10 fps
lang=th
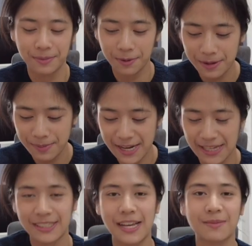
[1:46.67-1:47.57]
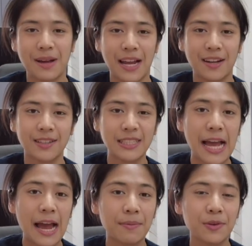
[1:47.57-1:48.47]
เพราะว่าเป็นเด็กเชียงใหม่แล้วก็
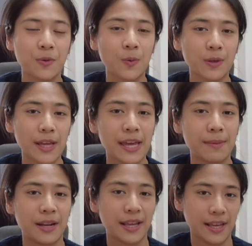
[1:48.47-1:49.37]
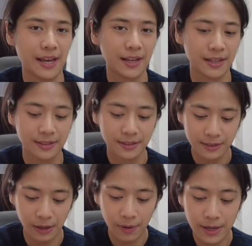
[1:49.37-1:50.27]
ย้ายมาอยู่กรุงเทพอะไรเงี้ยค่ะ
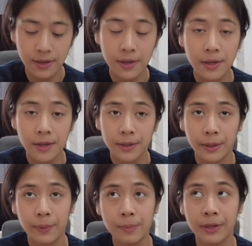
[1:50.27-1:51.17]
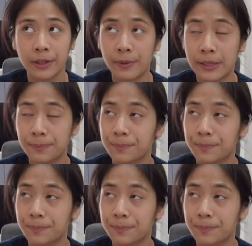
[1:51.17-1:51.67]
แต่ว่าแต่ว่าเหมือนกับว่า